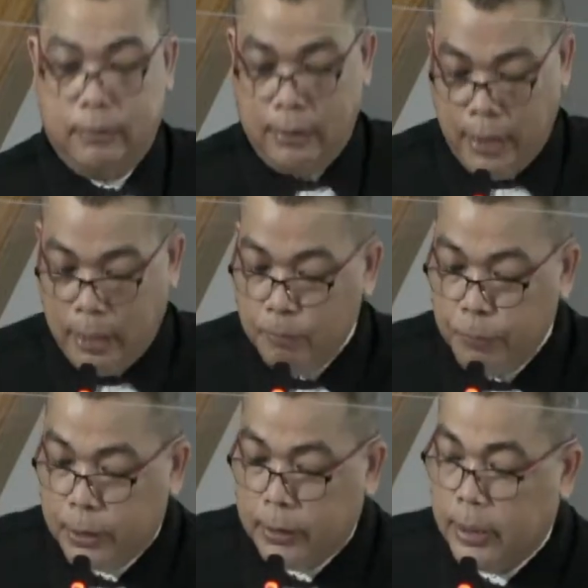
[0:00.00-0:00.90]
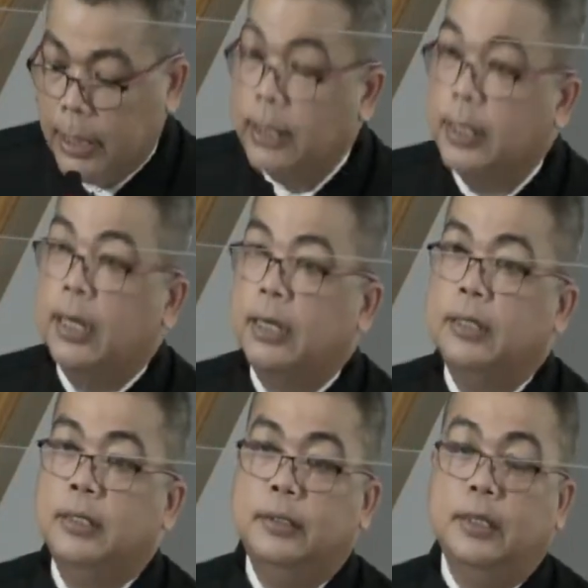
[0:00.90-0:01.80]
hampir tidak ada
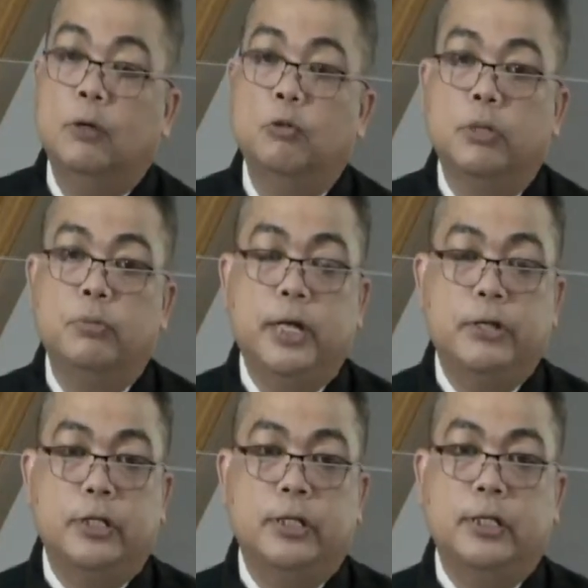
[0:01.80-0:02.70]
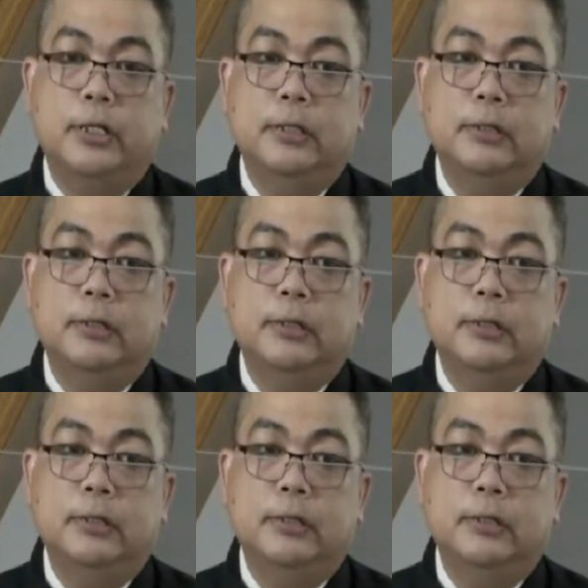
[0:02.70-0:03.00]
yang luar biasa dari